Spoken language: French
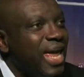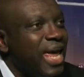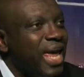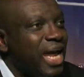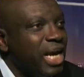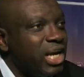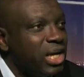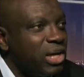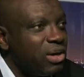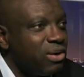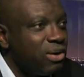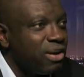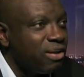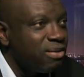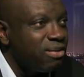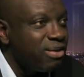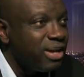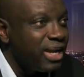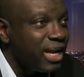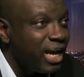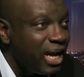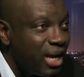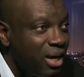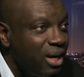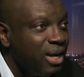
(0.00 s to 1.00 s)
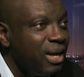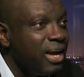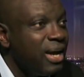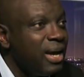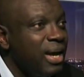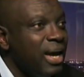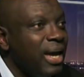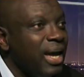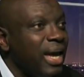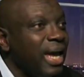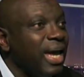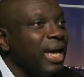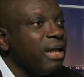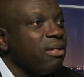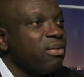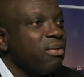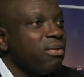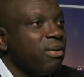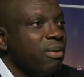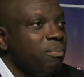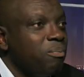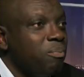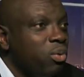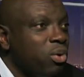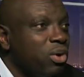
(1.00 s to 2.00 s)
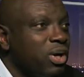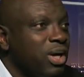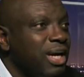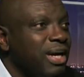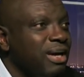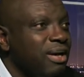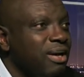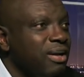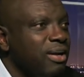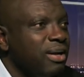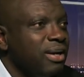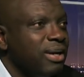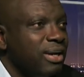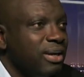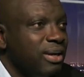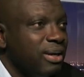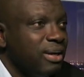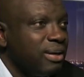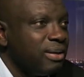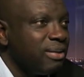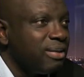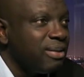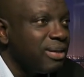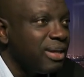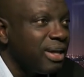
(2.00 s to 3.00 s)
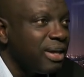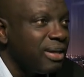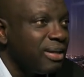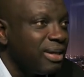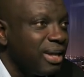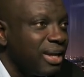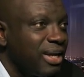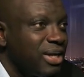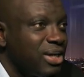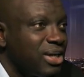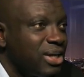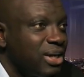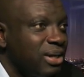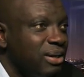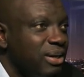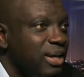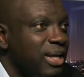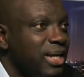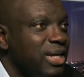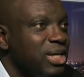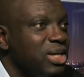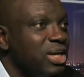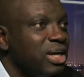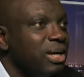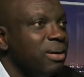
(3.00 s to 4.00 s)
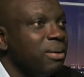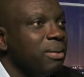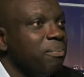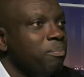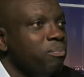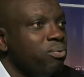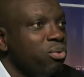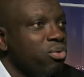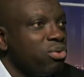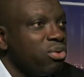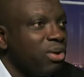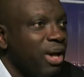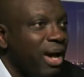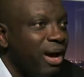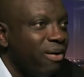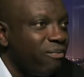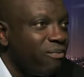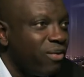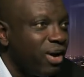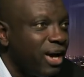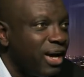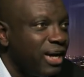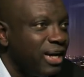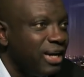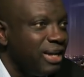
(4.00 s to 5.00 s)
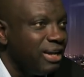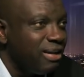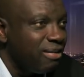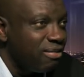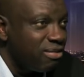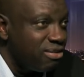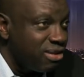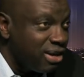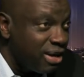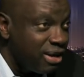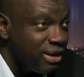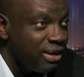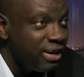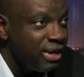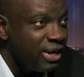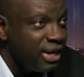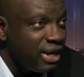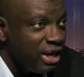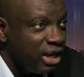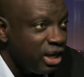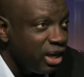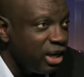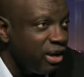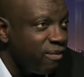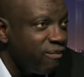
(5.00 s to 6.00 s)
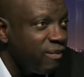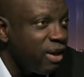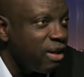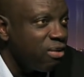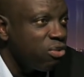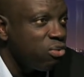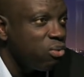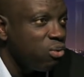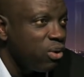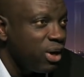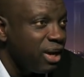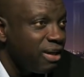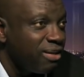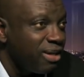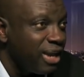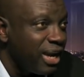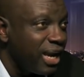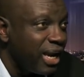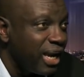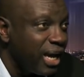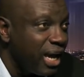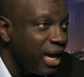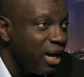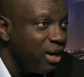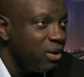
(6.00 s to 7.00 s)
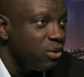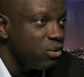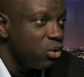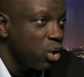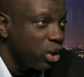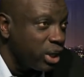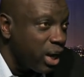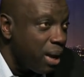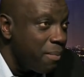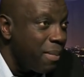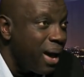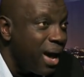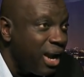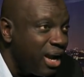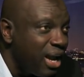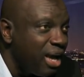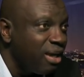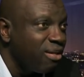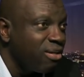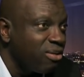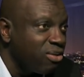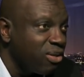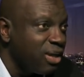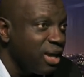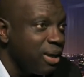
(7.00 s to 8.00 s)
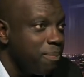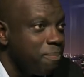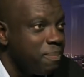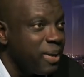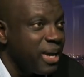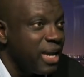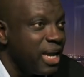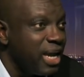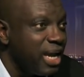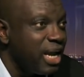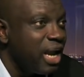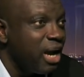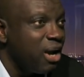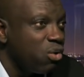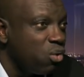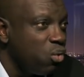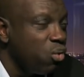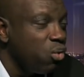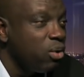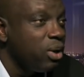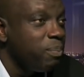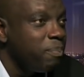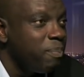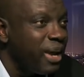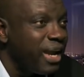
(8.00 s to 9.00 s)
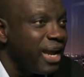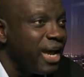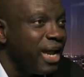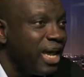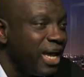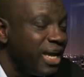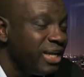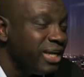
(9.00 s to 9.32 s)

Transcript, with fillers: et internationale pour que euh, les gens puissent avoir les yeux rivés sur le Sénégal, notamment la CPI, la Cour pénale